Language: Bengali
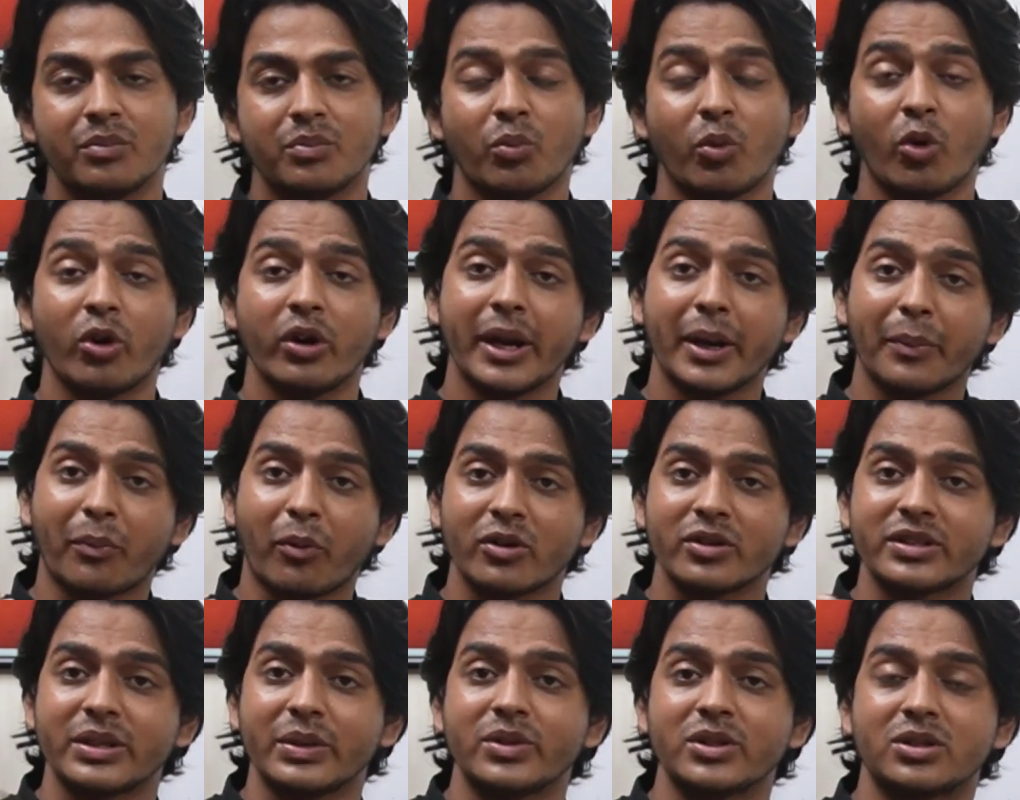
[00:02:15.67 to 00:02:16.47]
মৌলের
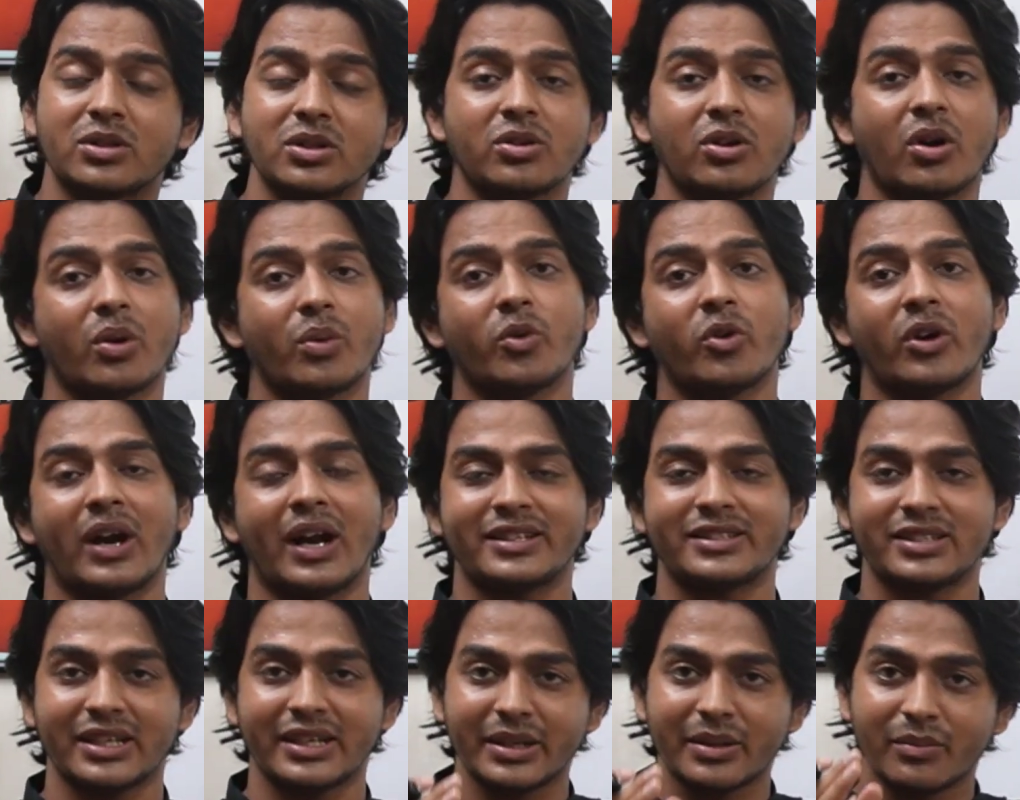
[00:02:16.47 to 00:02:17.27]
পর্যাবৃত্ত ধর্ম
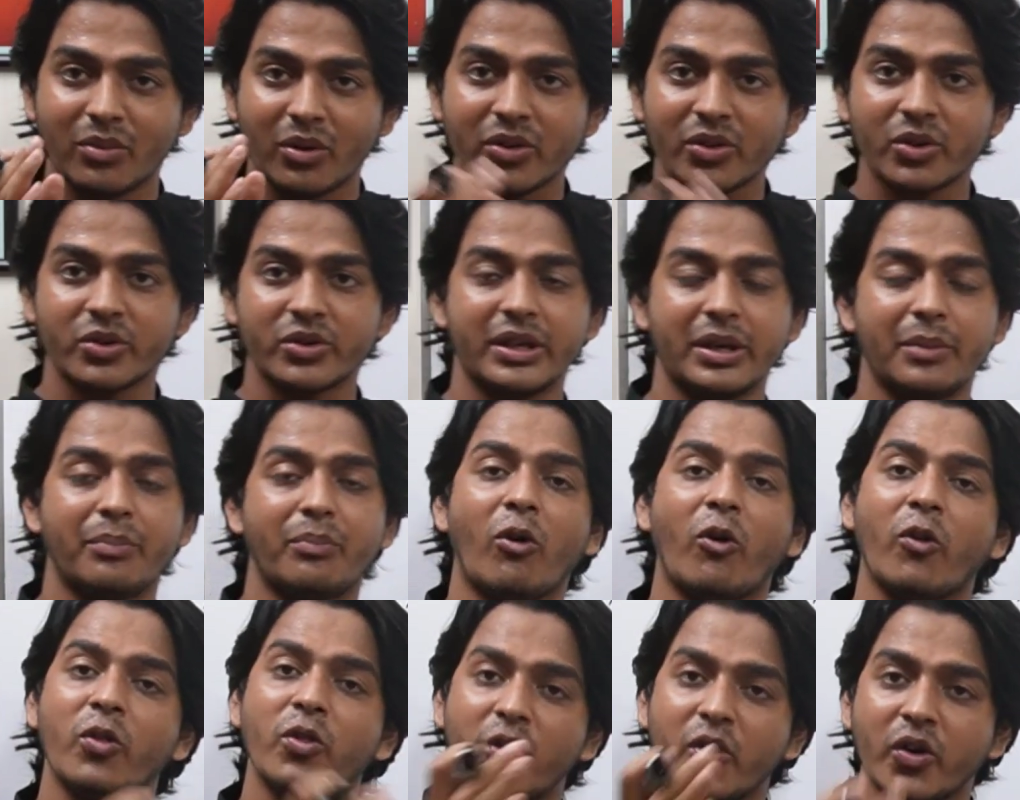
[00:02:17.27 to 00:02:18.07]
রাসায়নিক বন্ধনের
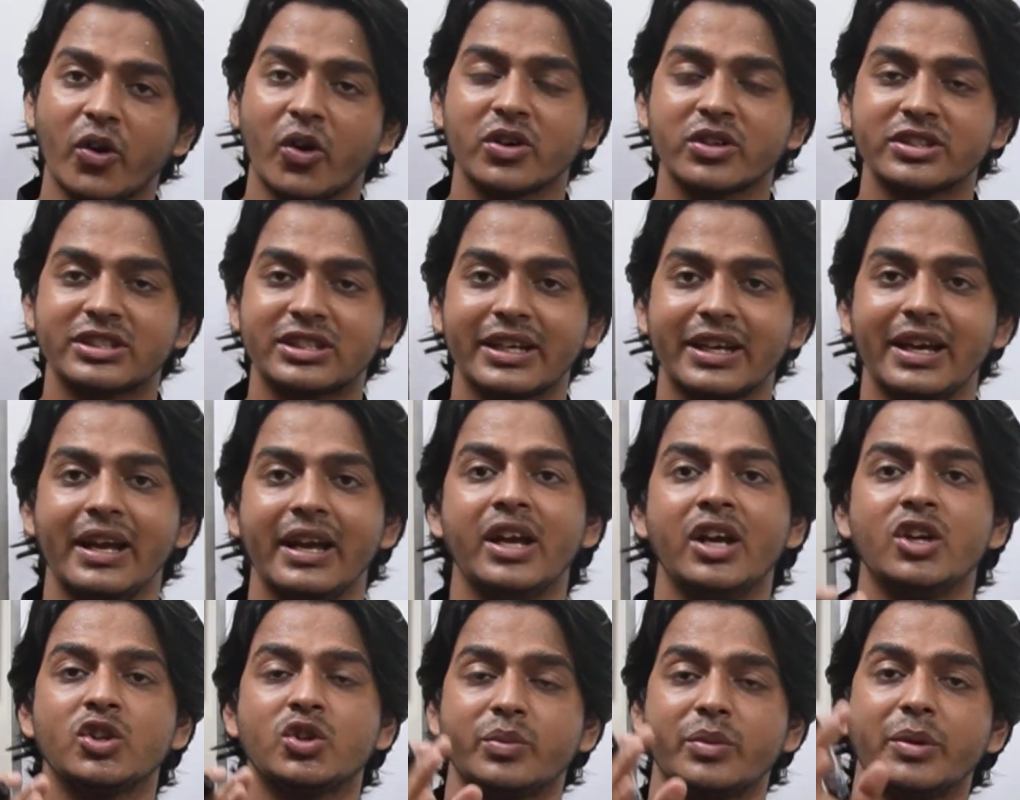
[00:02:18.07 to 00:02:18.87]
বন্ধন অংশে
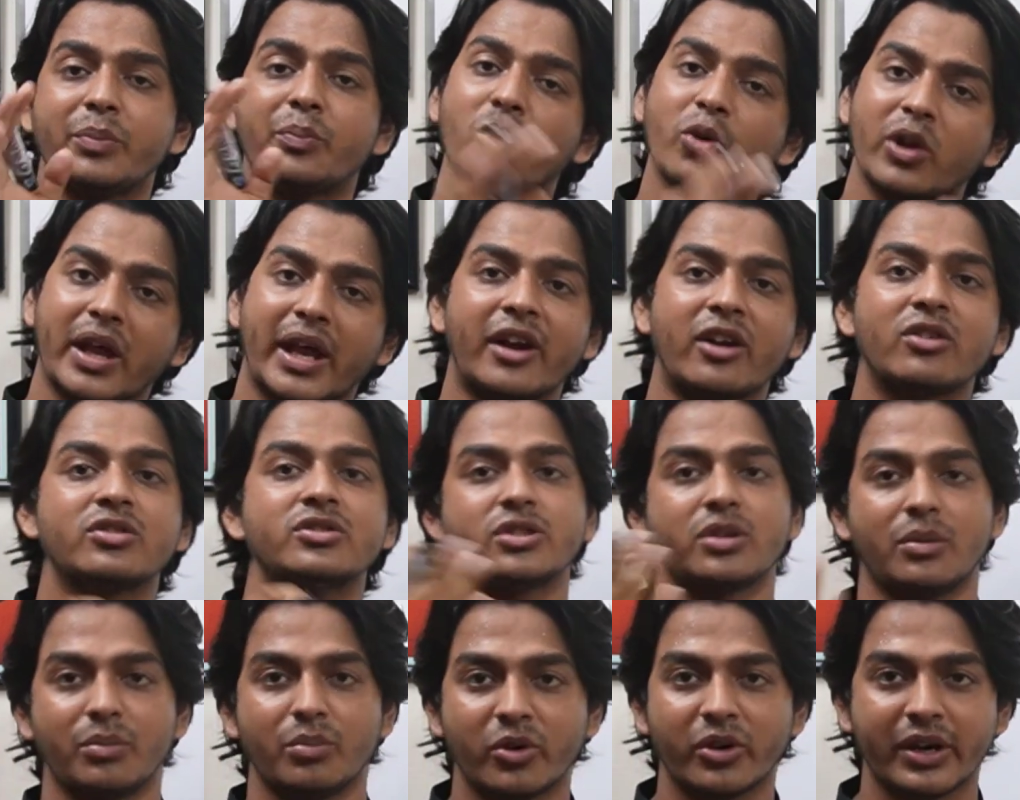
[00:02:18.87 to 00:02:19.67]
তুমি পোলার আয়ন
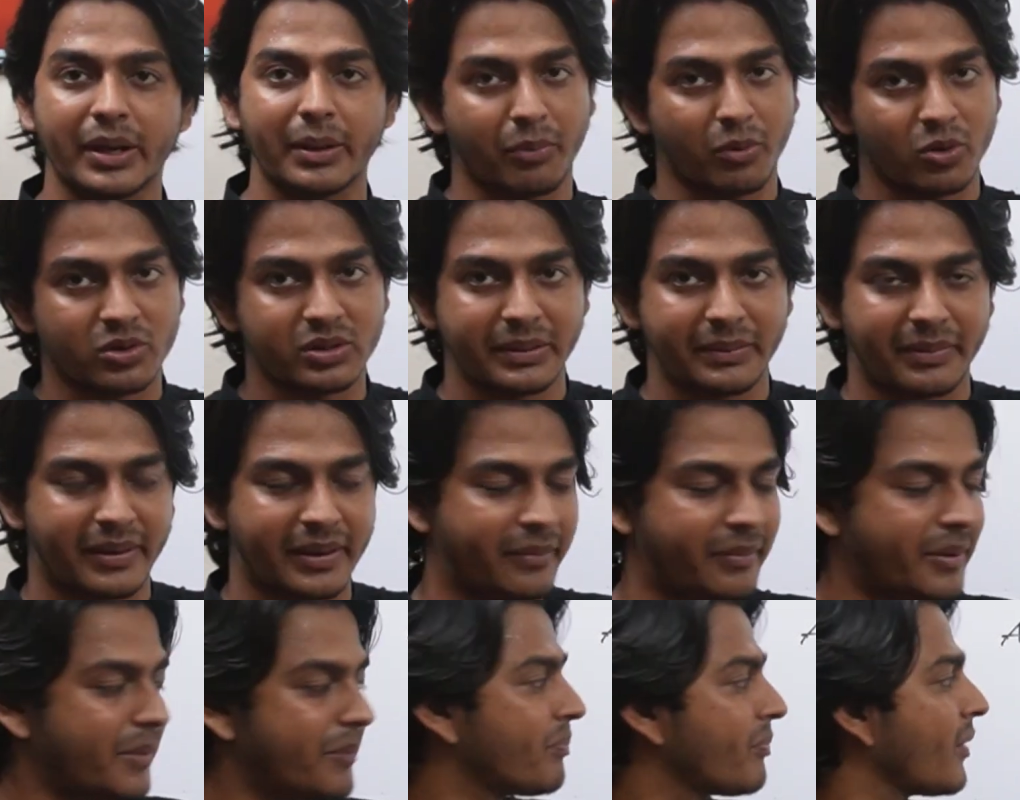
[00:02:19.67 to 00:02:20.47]
সম্পর্কে পড়তে
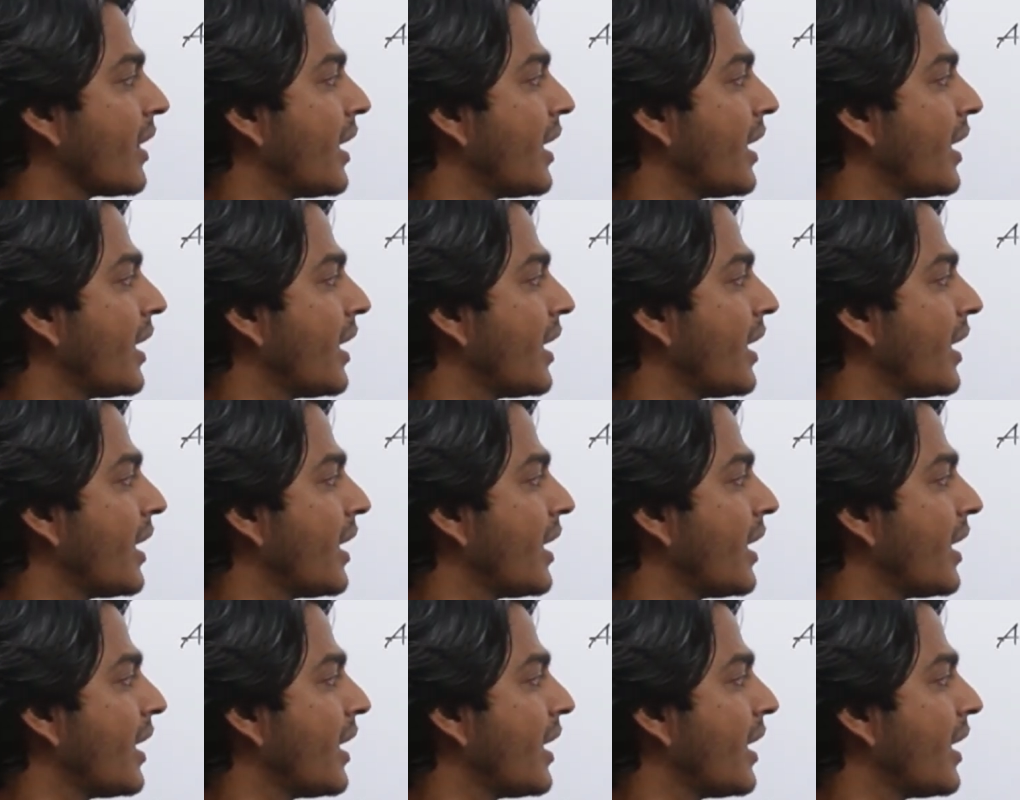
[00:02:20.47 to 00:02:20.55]
পারবে